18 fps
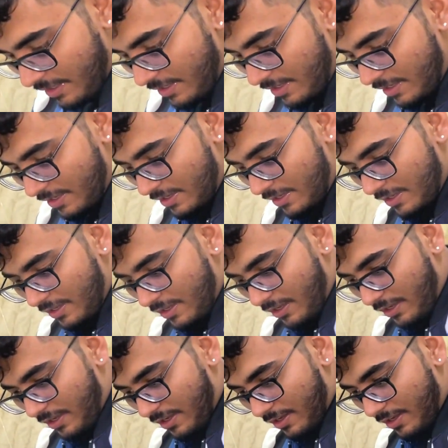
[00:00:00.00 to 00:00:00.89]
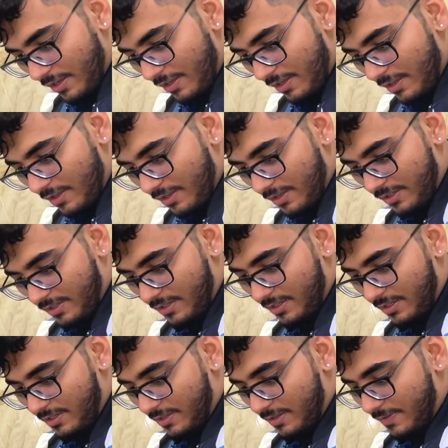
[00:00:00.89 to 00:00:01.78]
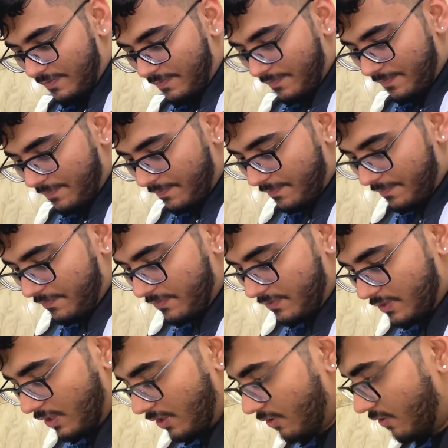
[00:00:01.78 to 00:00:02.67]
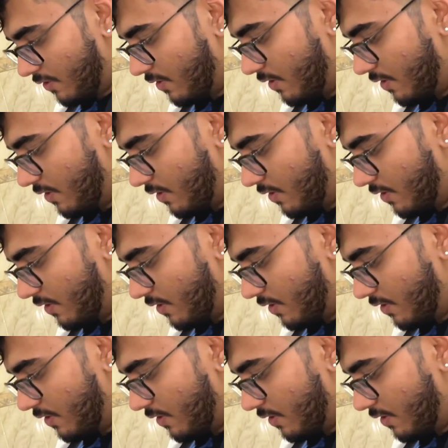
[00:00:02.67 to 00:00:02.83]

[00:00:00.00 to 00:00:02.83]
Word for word: देख लिया अच्छा हम्म, चलो